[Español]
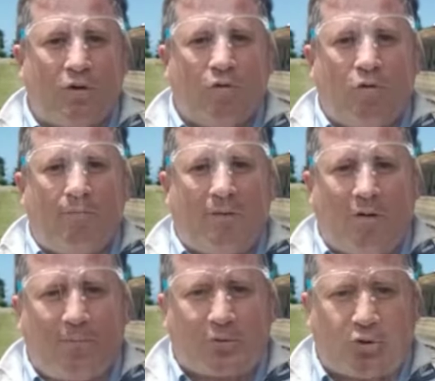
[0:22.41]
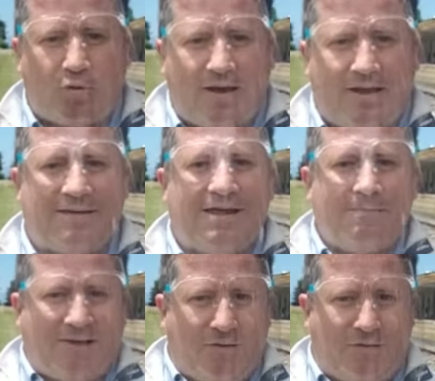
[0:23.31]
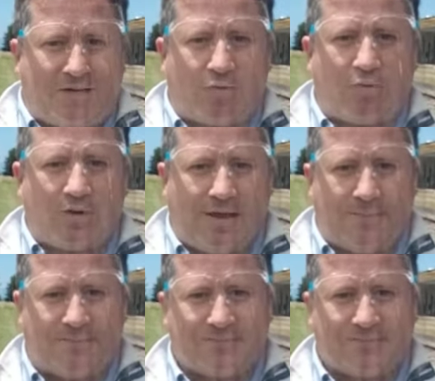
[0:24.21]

un mejor Puerto Varas para nuestra comunidad.